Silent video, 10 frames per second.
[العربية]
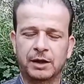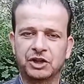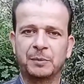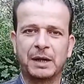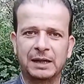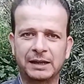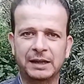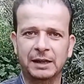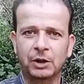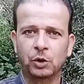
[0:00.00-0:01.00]

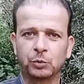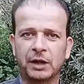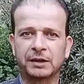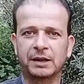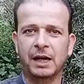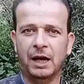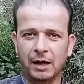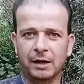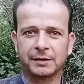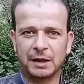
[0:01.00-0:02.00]
جماليه تعطيها
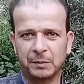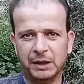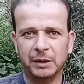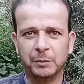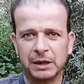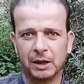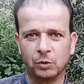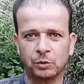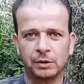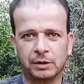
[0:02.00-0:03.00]
حقها الطبيعي
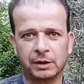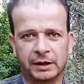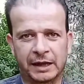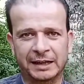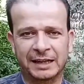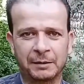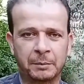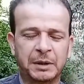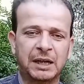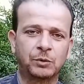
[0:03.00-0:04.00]
باللون يعني
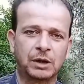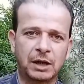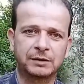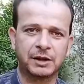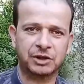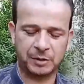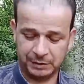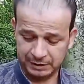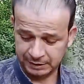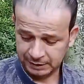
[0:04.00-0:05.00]
اللون الاخضر الجميل